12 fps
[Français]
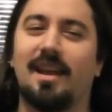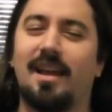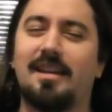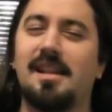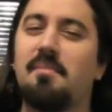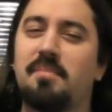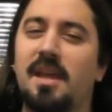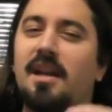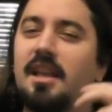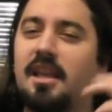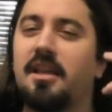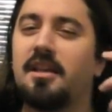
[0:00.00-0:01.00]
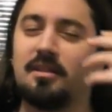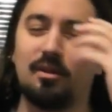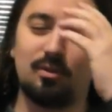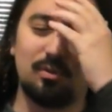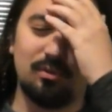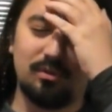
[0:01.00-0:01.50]
Hein, il aime bien les X
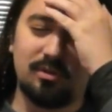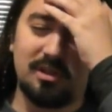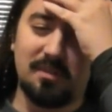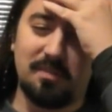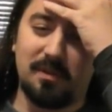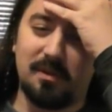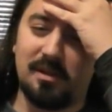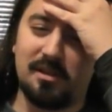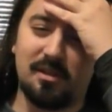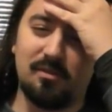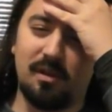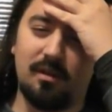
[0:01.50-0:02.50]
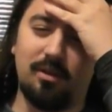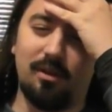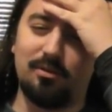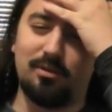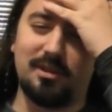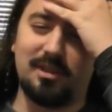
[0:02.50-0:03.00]
dans son nom, ce type, euh, sinon en
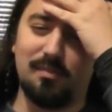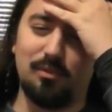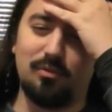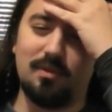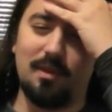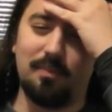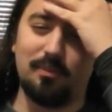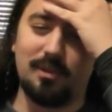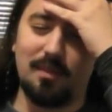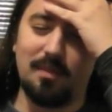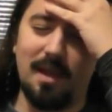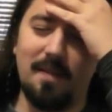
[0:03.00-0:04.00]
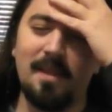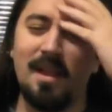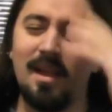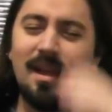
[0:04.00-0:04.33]
dehors ça, je me souviens plus très bien.